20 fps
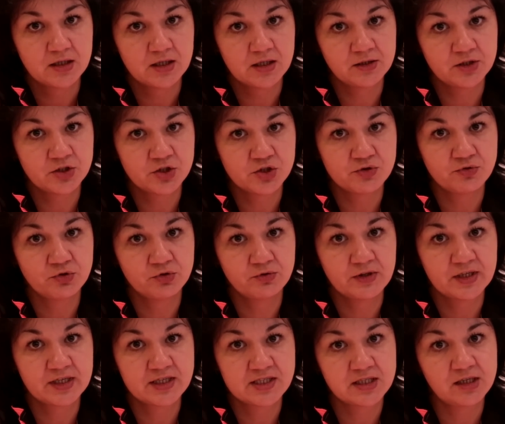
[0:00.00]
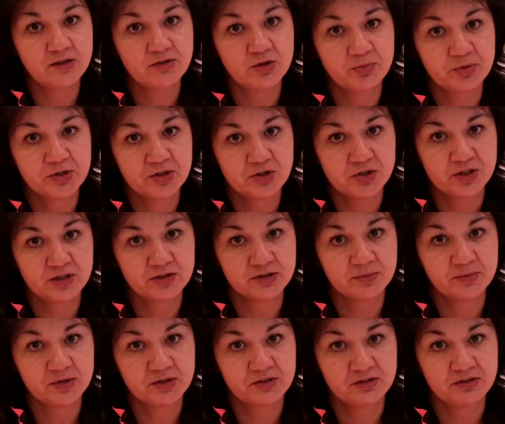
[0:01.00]
она живет в Ярославле, приезжает
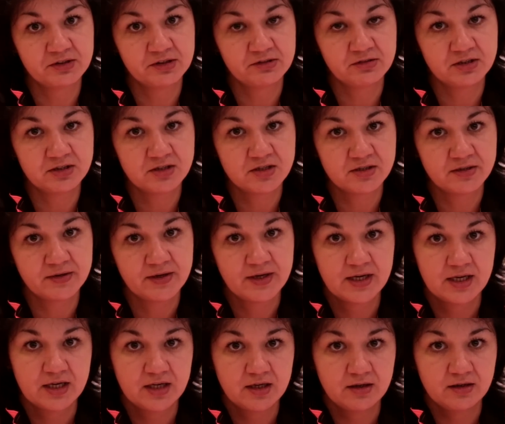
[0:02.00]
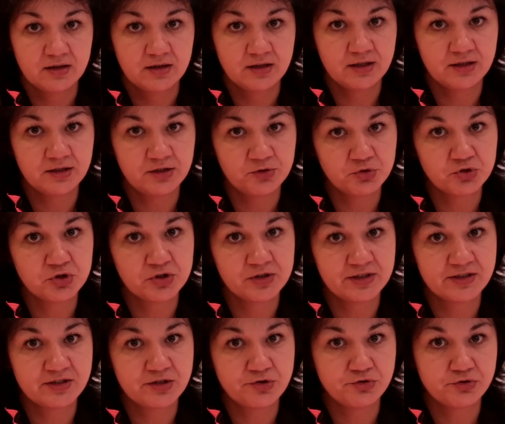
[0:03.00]
ко мне тренироваться. И я очень
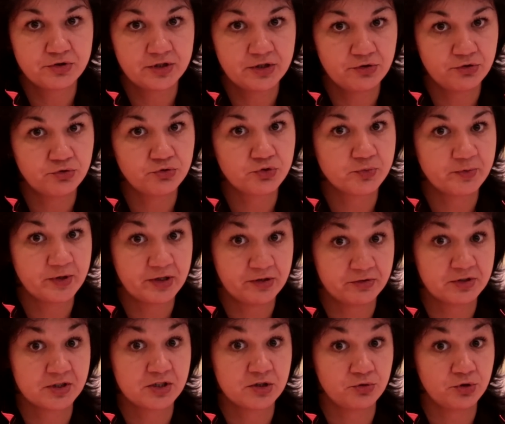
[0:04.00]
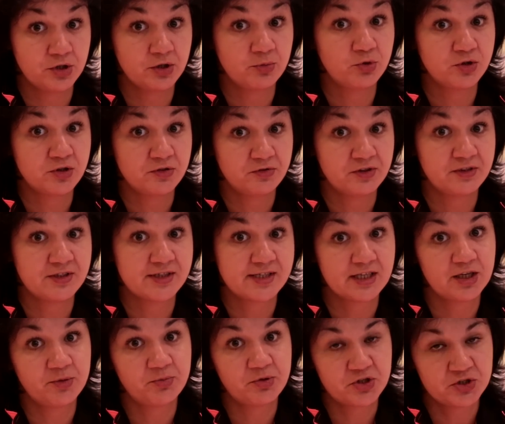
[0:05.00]
надеюсь на ее успех в категории
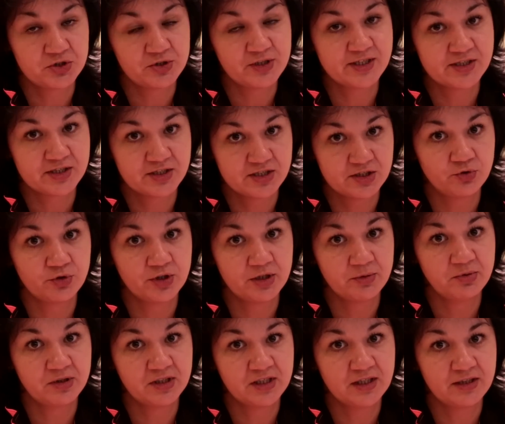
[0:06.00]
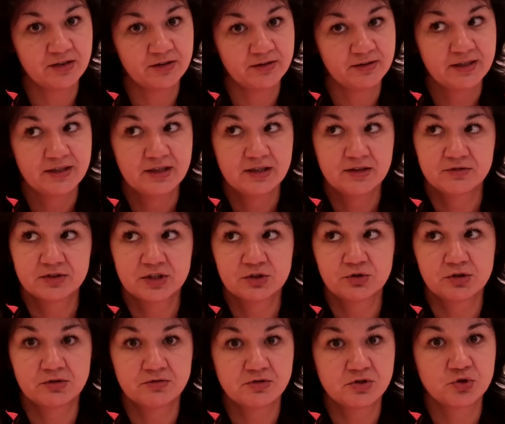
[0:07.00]
бодифитнес. Она перешла из категории бикини, в
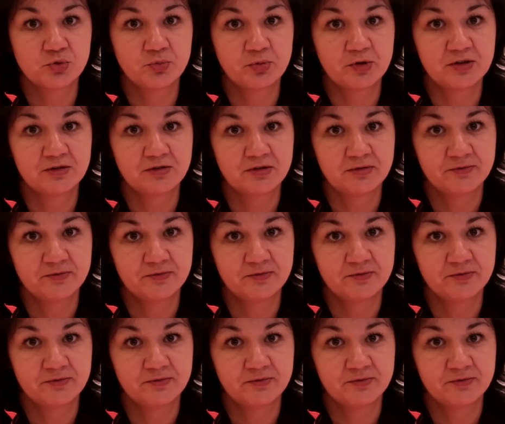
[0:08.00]
которой выступала